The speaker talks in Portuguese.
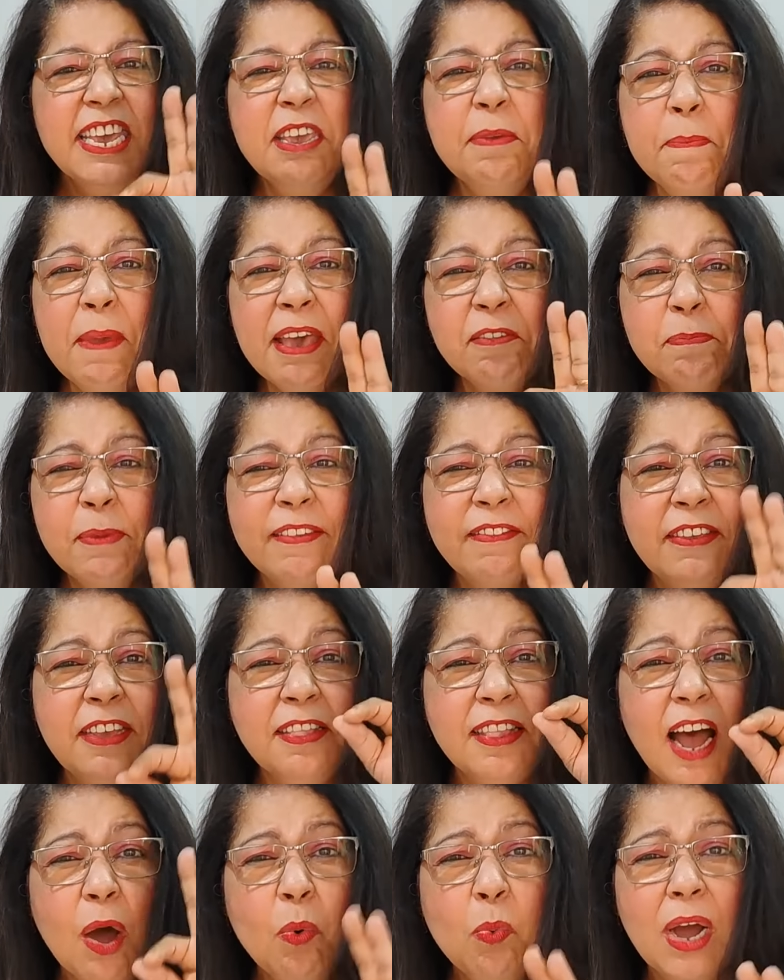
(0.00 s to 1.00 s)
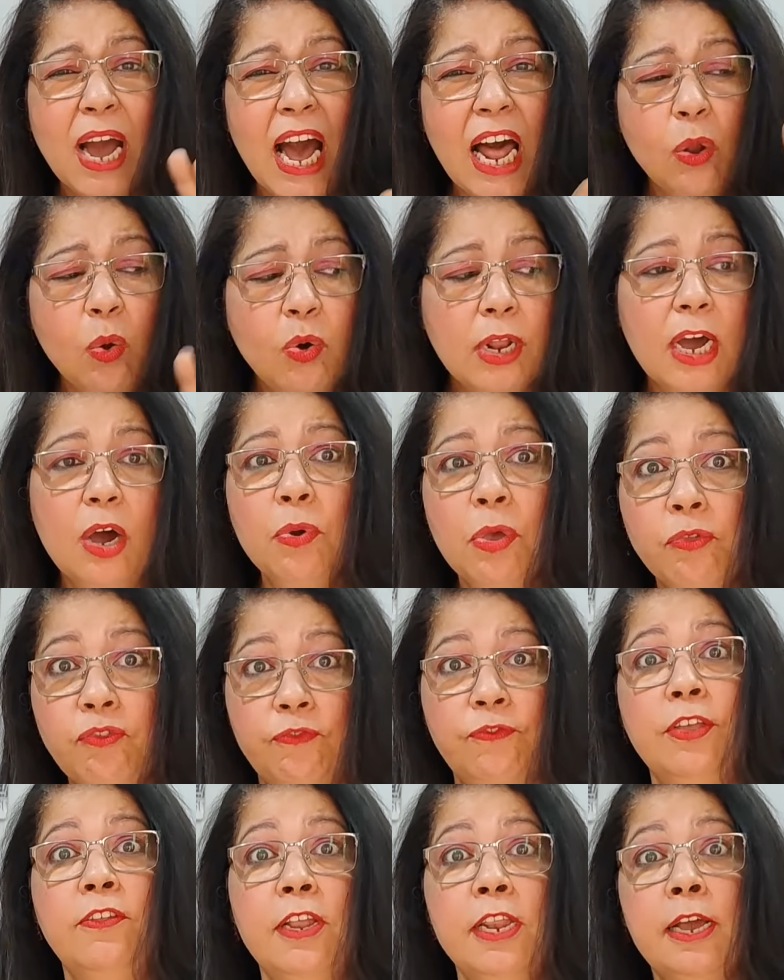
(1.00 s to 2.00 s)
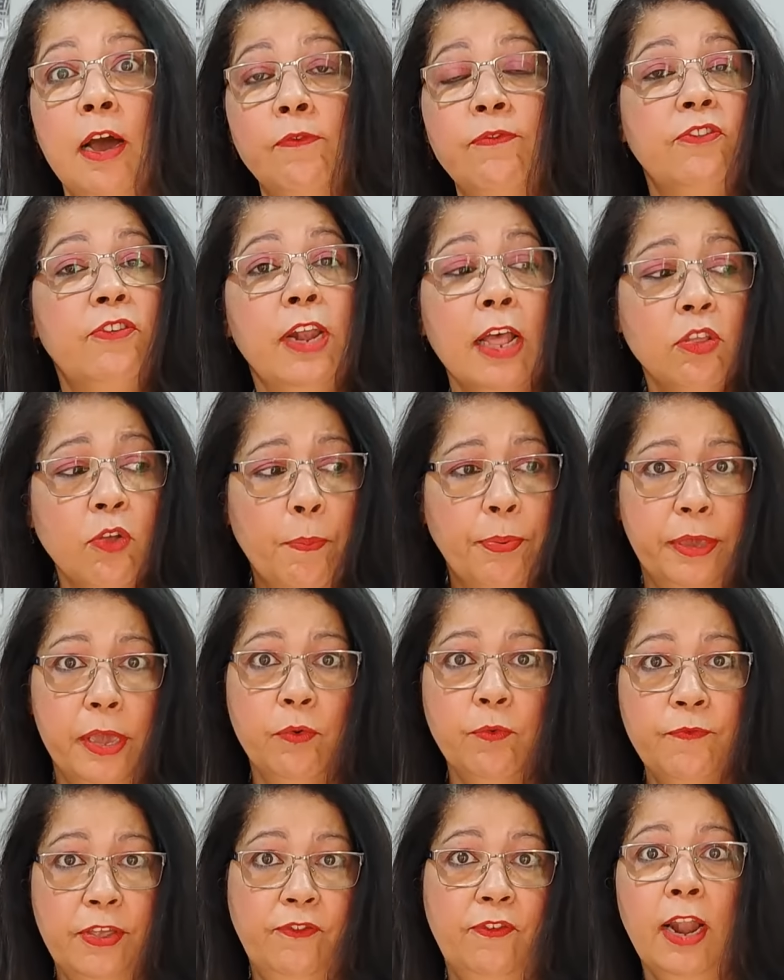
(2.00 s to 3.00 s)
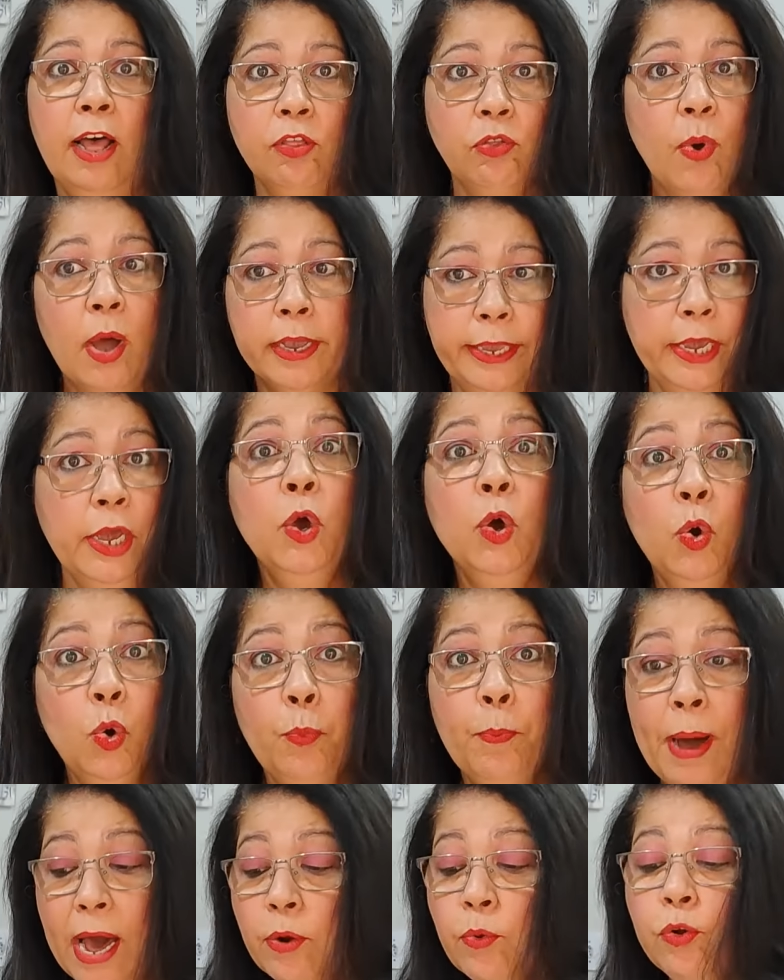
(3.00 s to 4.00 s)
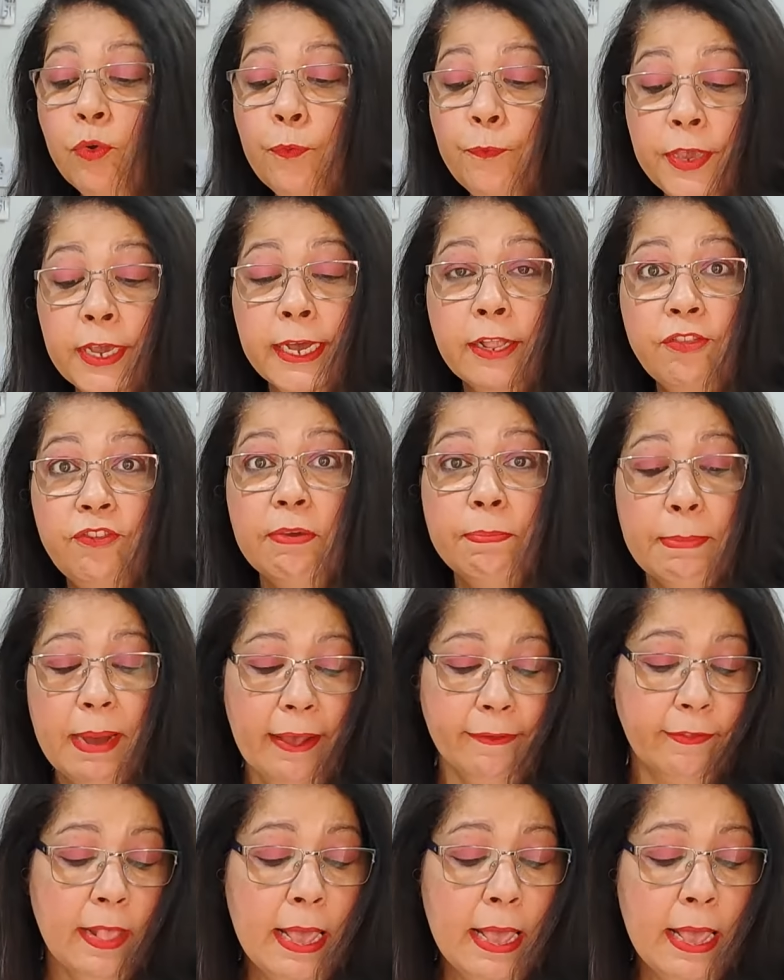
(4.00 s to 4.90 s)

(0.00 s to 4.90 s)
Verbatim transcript: E mesmo assim tá um calorão. Eu tive que desligar o ventilador, porque com o ventilador aqui o barulho fica demais.